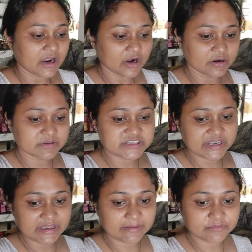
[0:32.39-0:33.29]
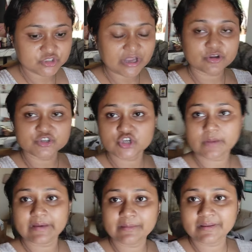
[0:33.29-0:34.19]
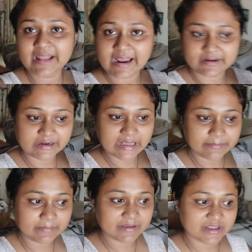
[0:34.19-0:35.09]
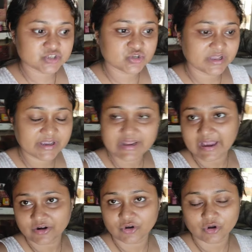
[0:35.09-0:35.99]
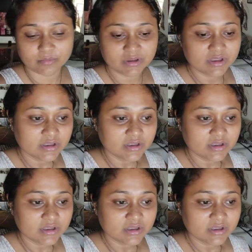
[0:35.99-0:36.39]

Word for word: কারণ ছেলে দেখো সবাই মিলে একটা টাইমে বেরিয়ে চলে গেলে একরকম